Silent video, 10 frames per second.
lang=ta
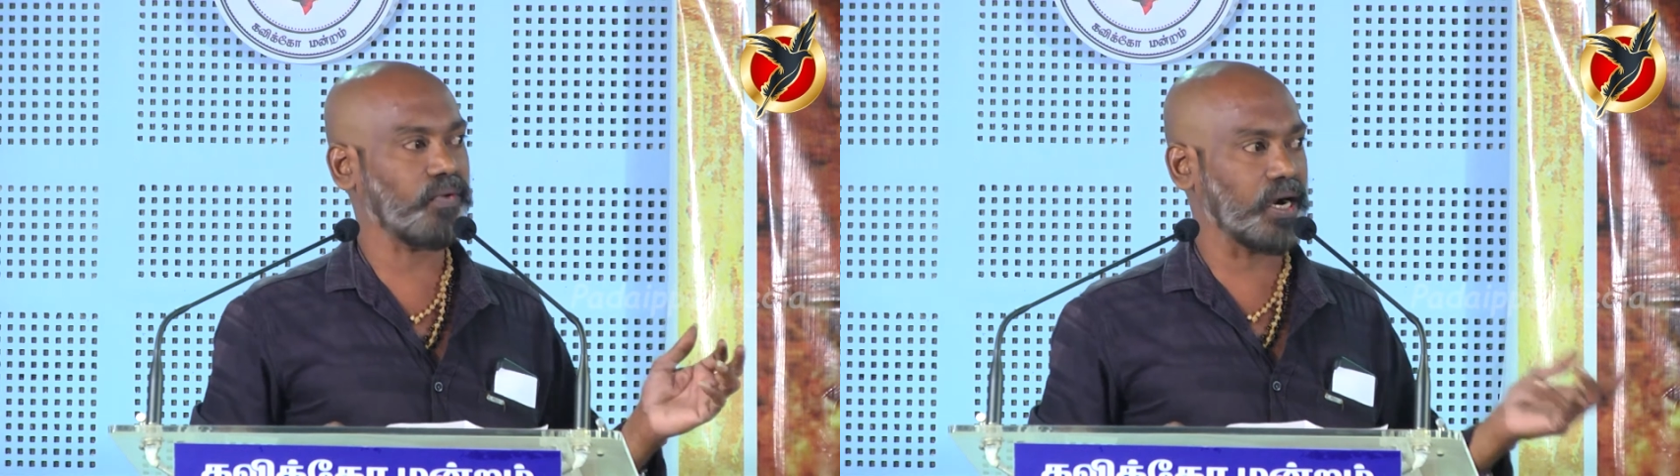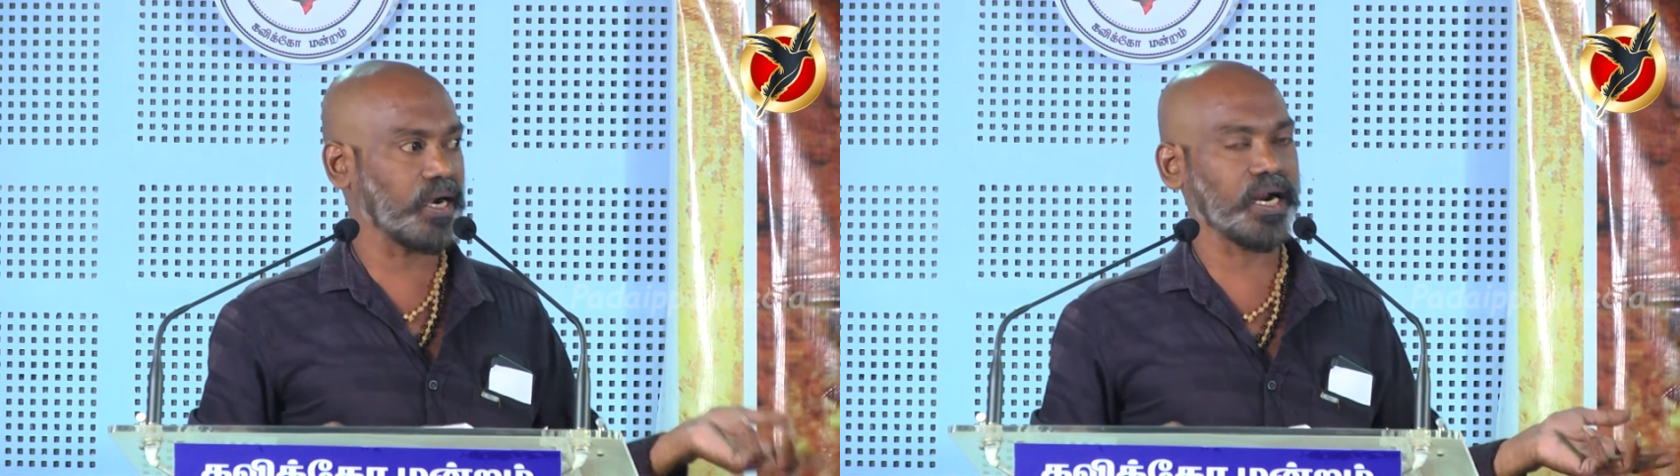
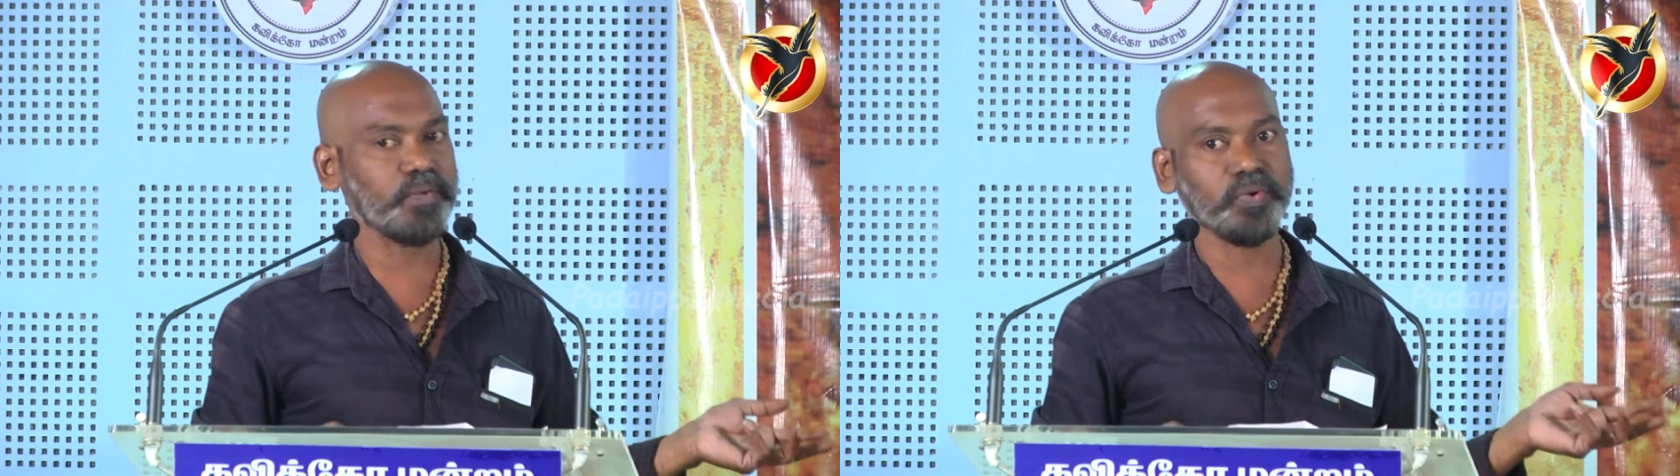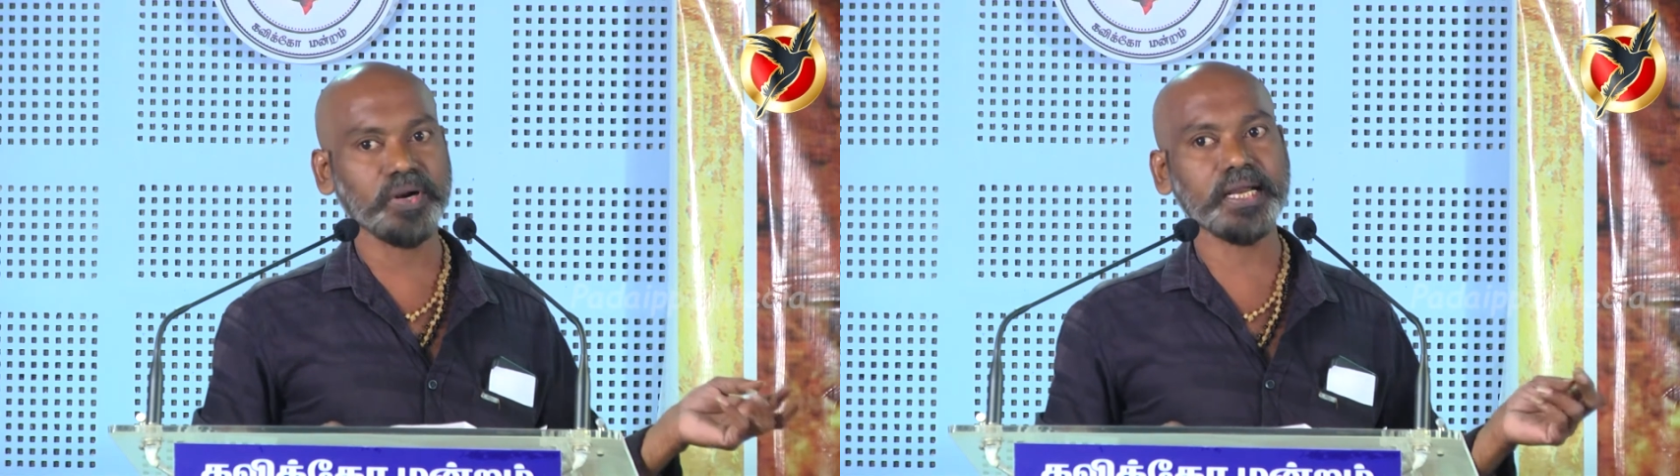
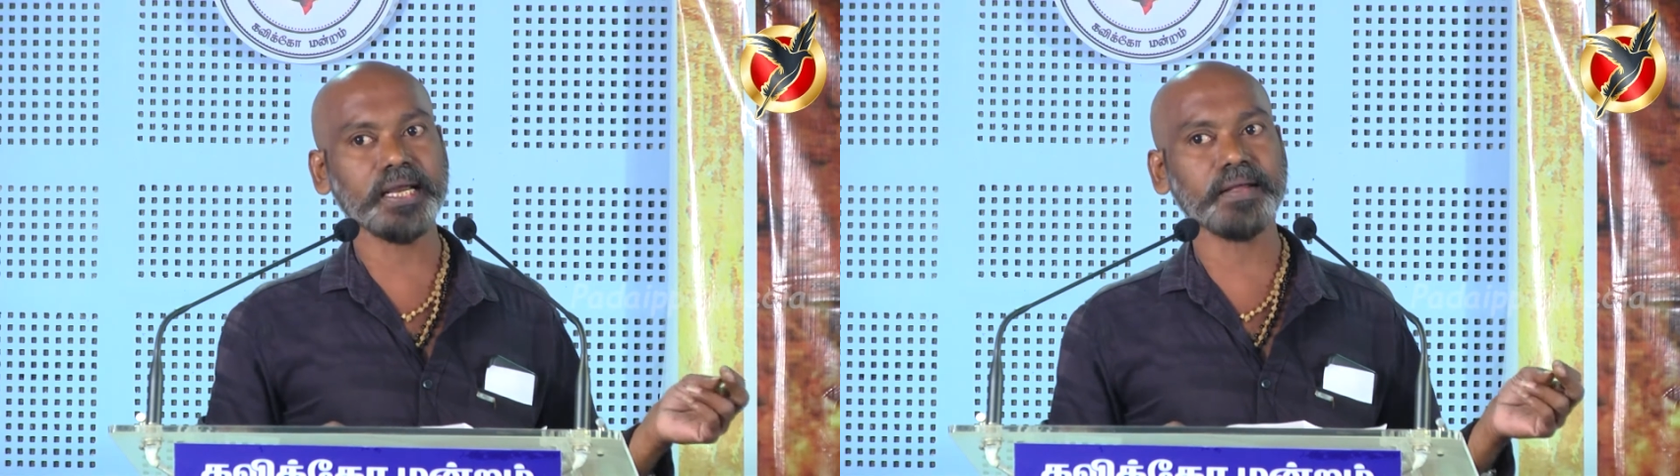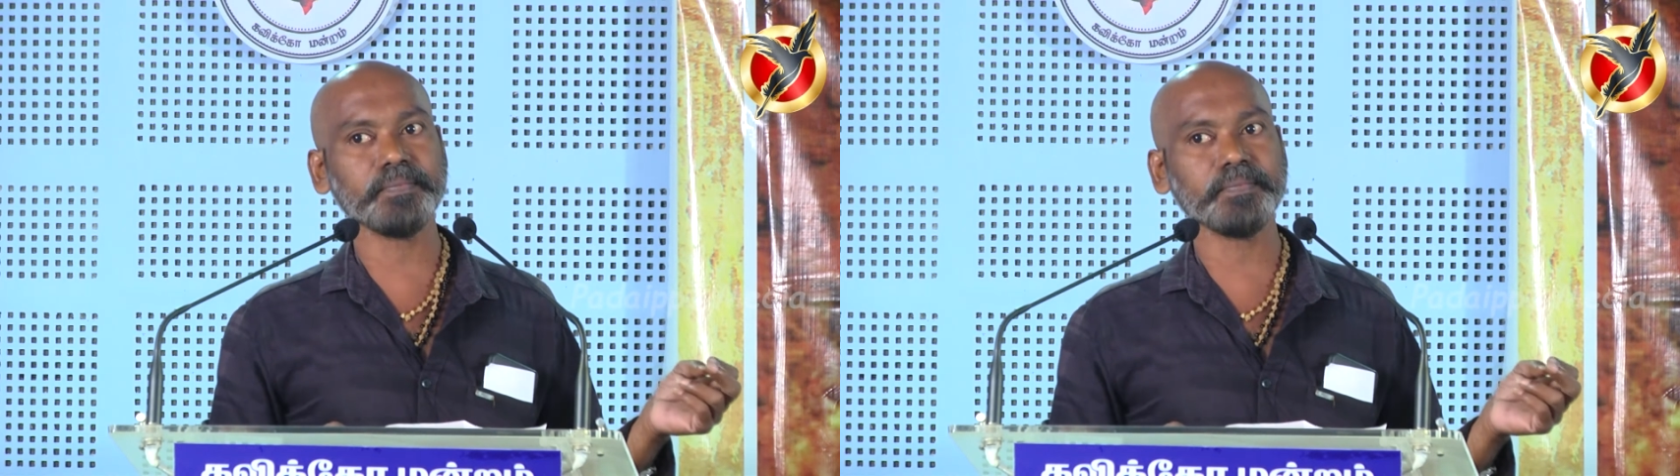வாழ்நாள் முழுக்க